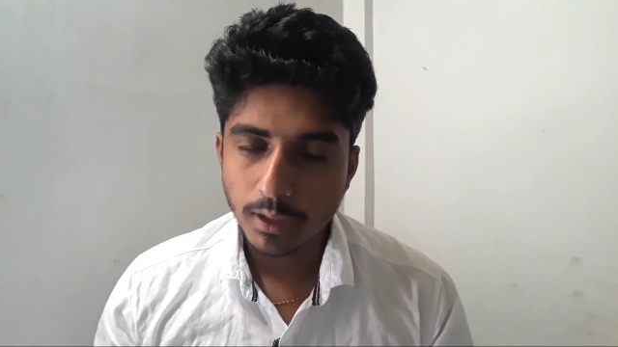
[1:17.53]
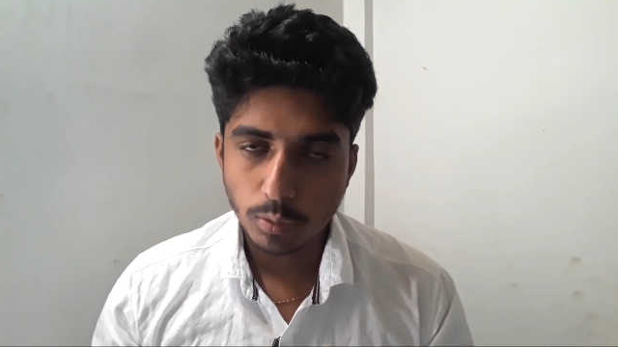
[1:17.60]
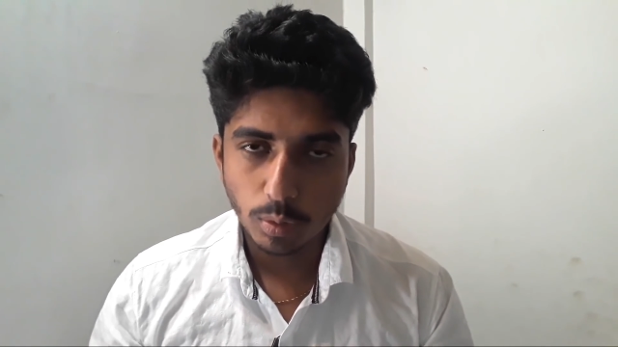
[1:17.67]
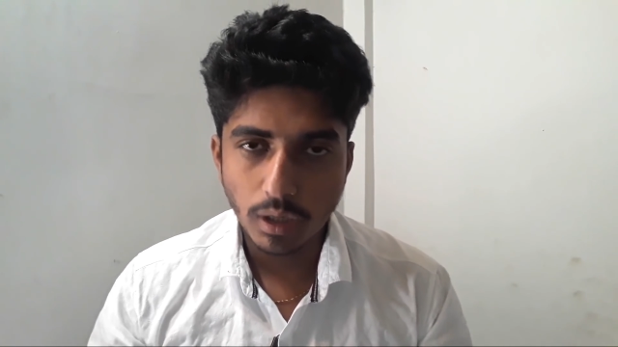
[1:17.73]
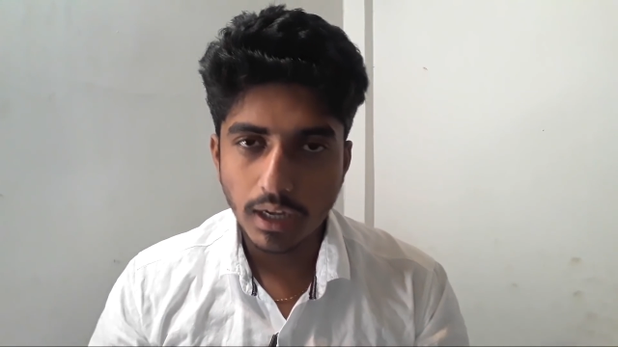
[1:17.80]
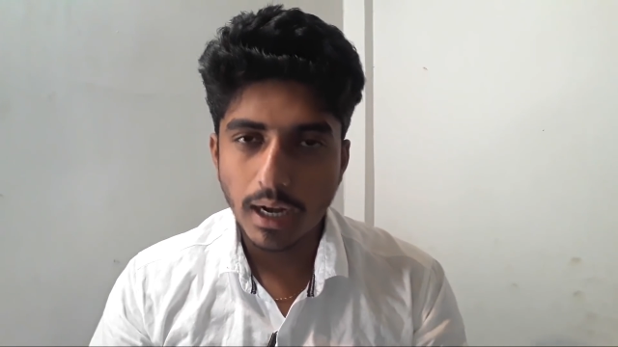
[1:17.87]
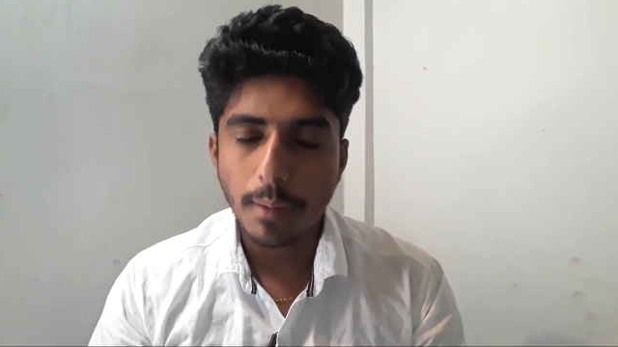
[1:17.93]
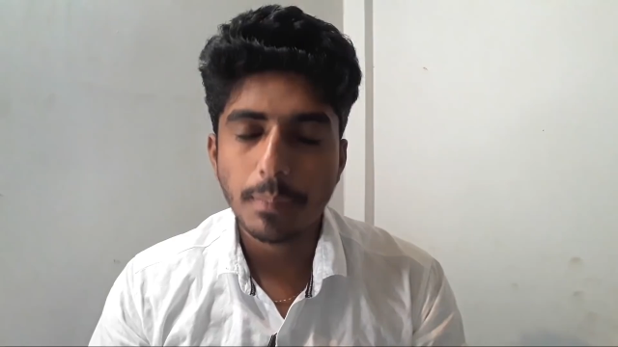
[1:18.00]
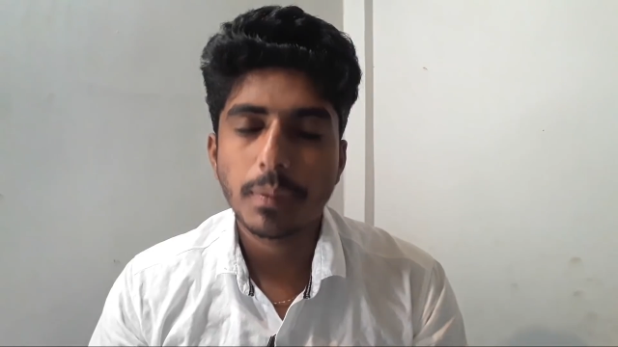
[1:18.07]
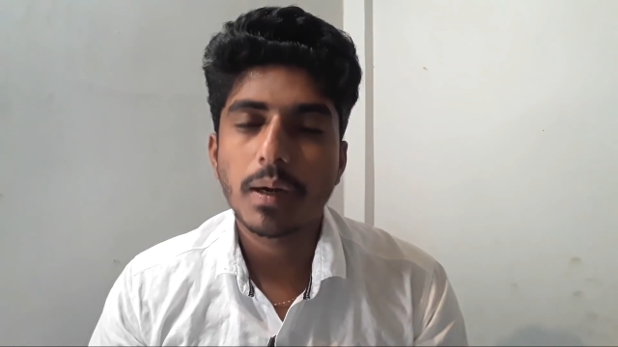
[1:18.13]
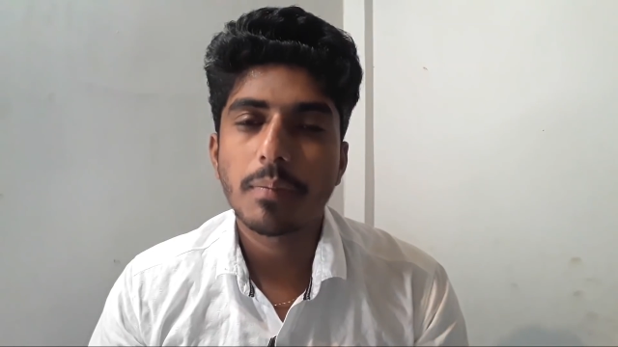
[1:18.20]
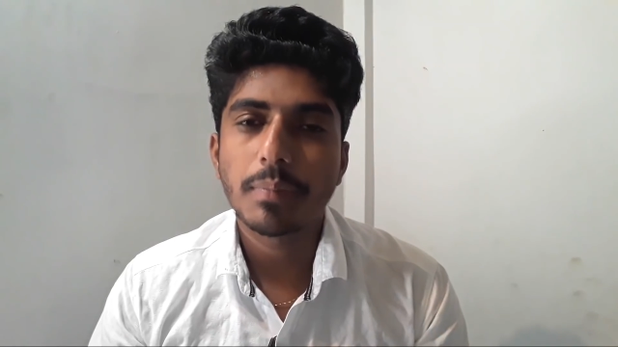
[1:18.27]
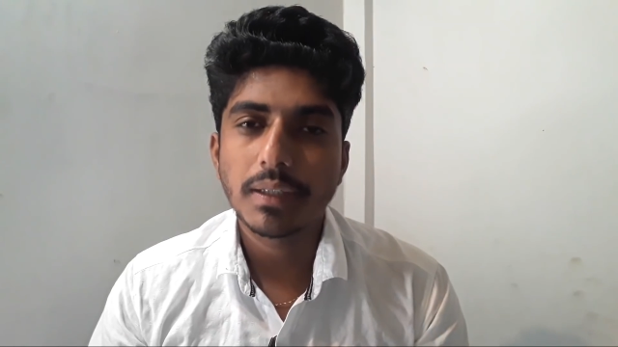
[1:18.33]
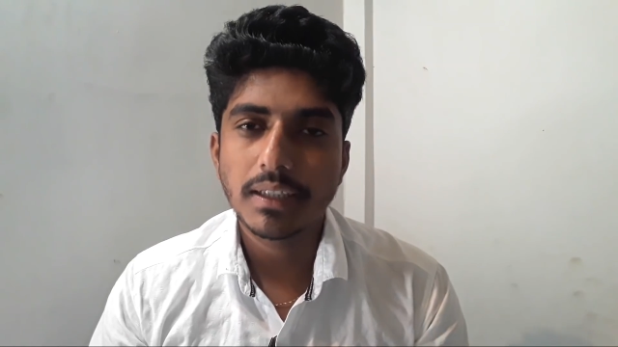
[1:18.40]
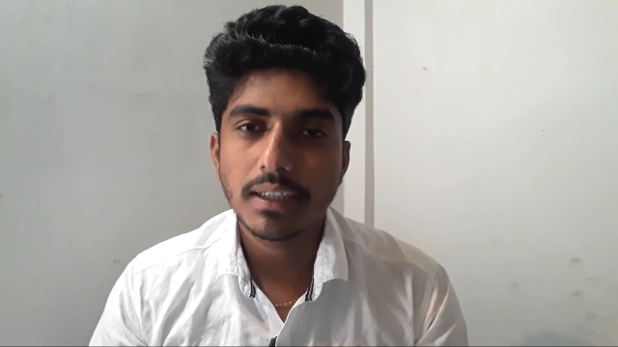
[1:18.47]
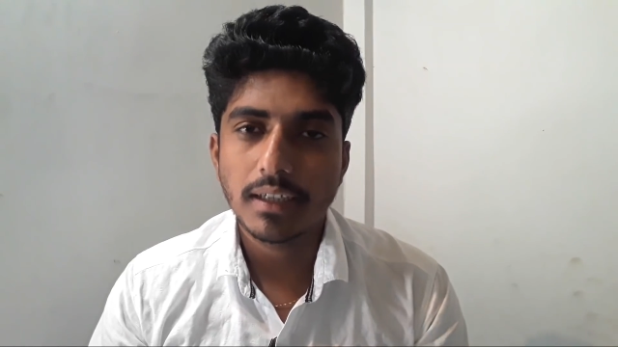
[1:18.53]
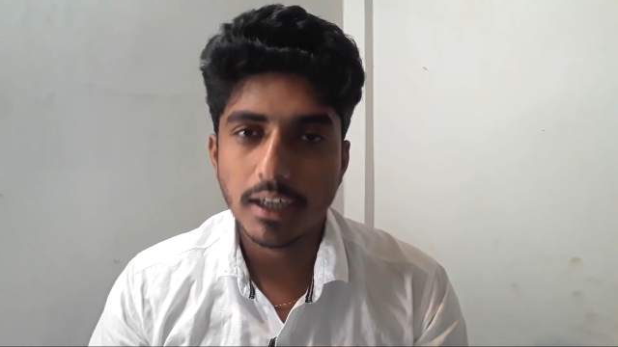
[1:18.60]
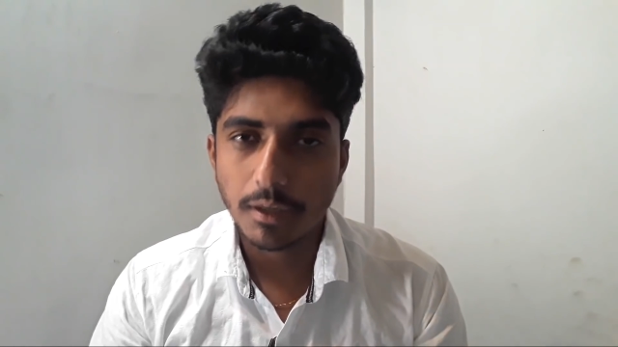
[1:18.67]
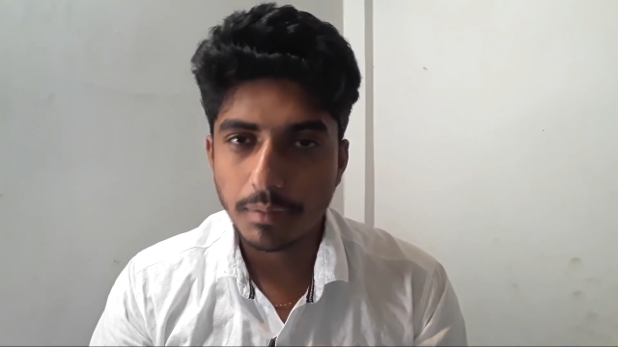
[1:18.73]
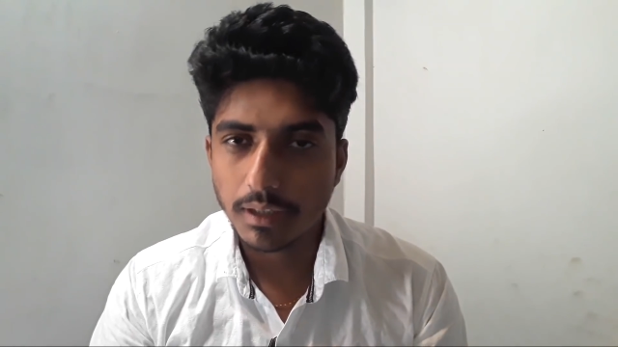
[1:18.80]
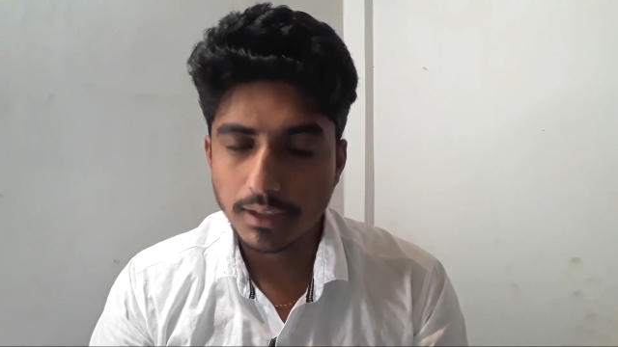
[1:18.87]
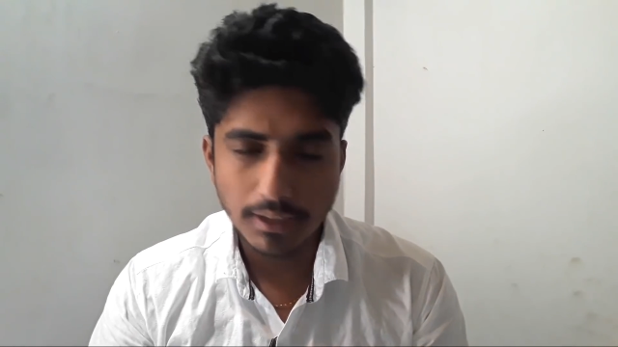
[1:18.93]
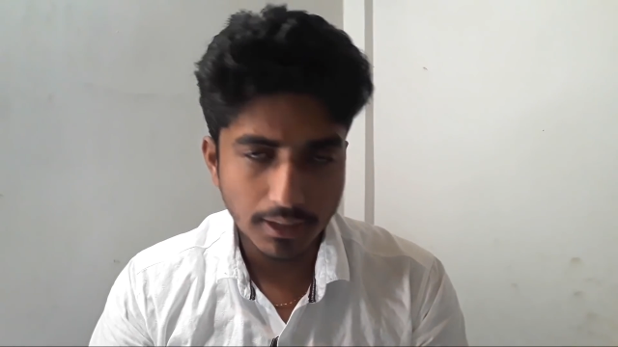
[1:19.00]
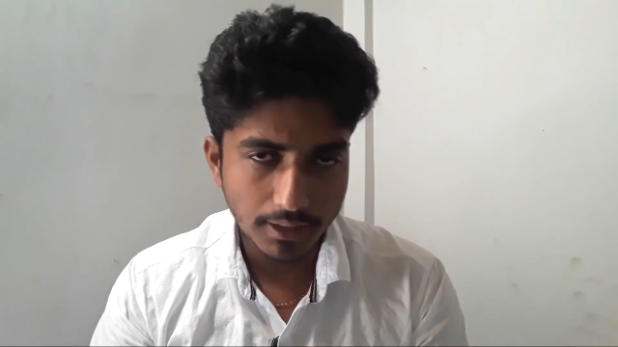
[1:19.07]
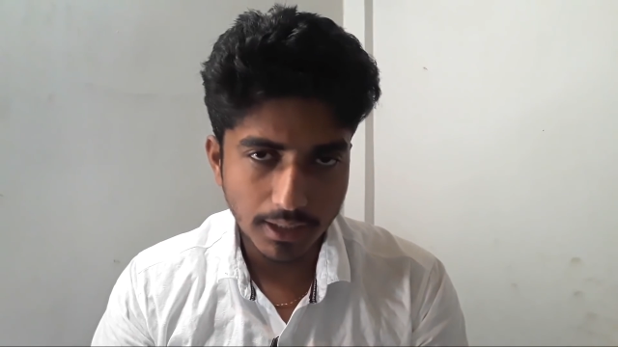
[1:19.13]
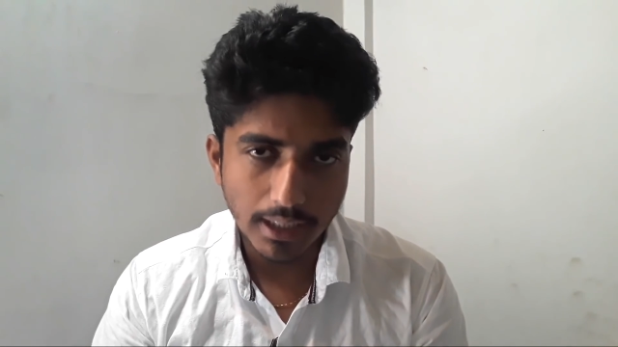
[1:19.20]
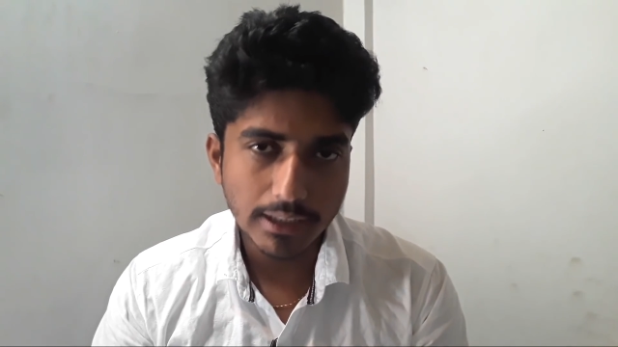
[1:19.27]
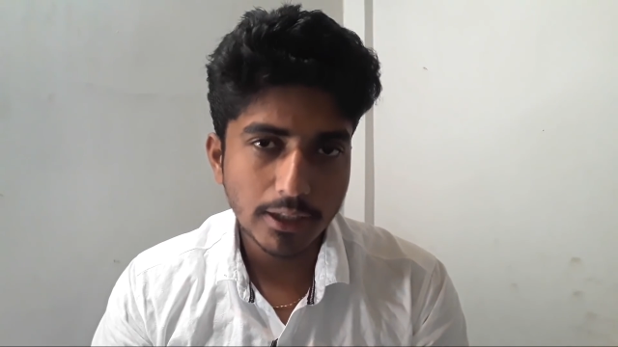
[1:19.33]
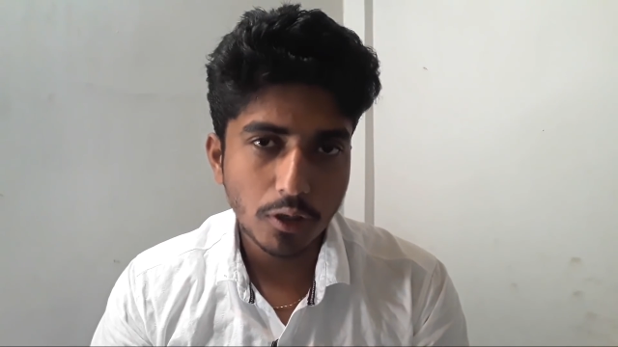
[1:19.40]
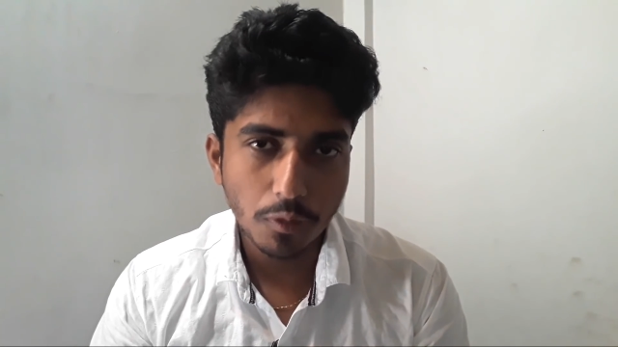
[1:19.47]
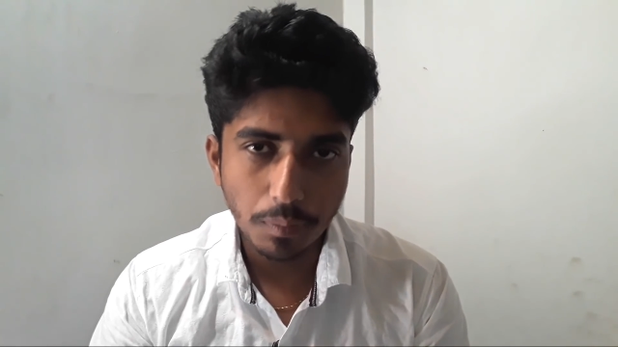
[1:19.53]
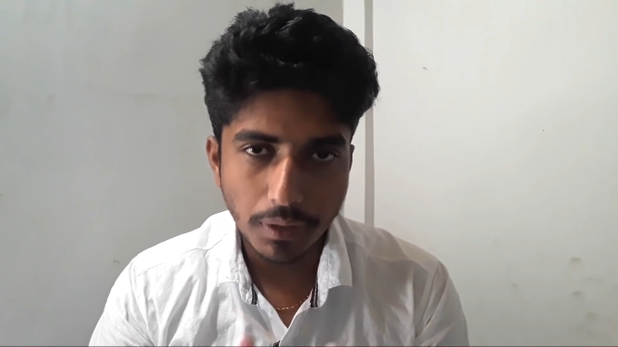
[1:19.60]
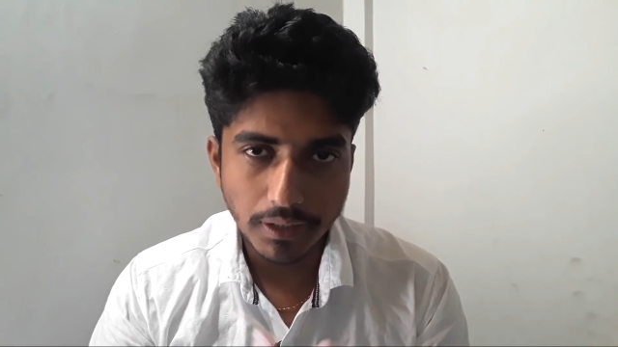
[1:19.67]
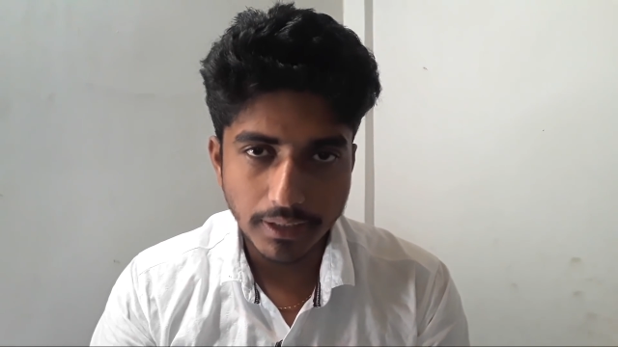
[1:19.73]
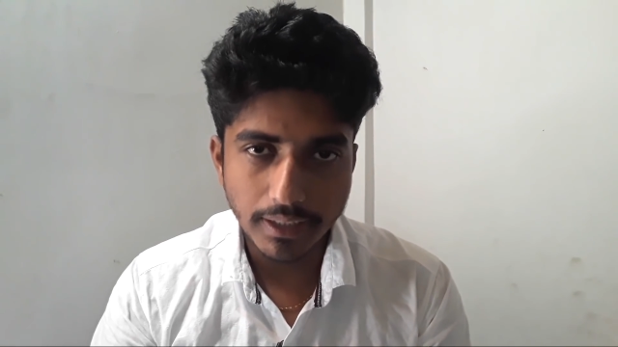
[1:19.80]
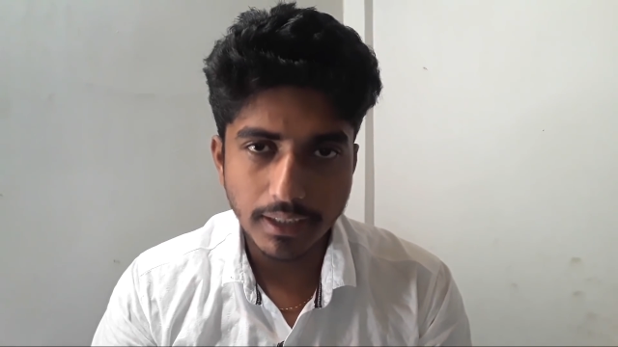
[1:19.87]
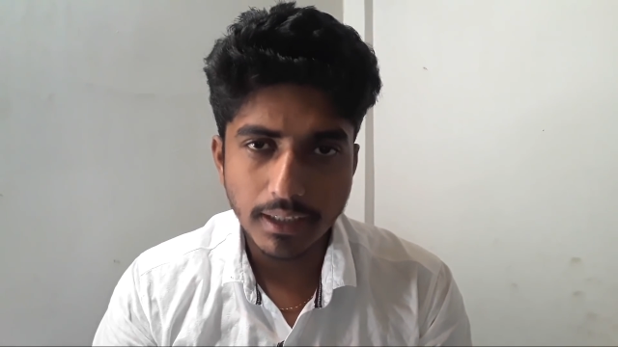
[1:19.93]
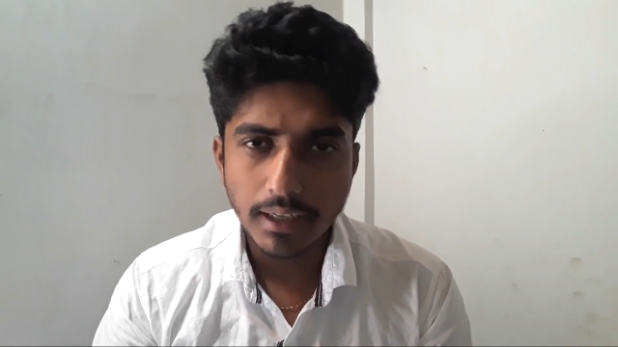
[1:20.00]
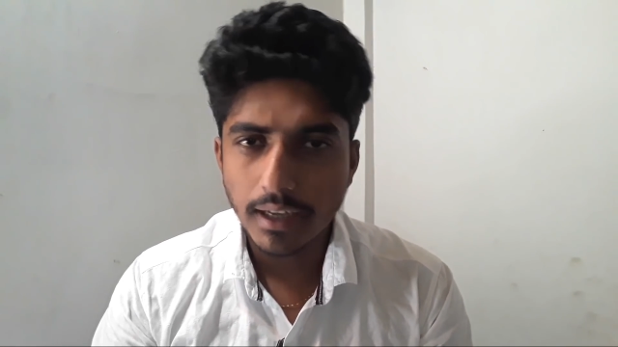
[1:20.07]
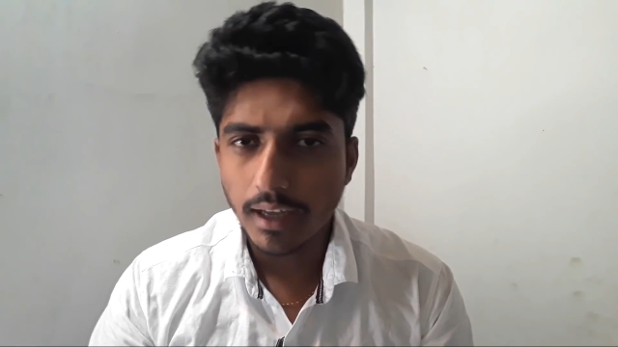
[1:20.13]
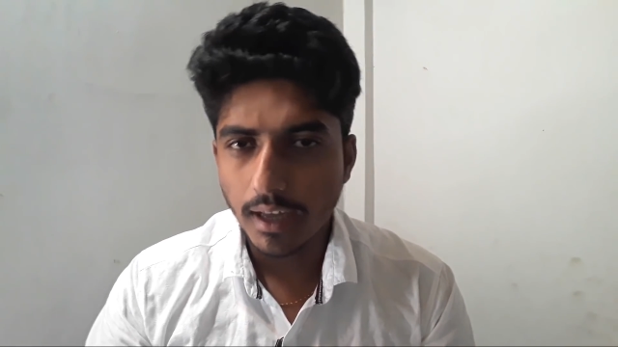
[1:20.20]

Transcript: तो अगर आपका बजट लगभग सत्रह हज़ार रुपीज़ है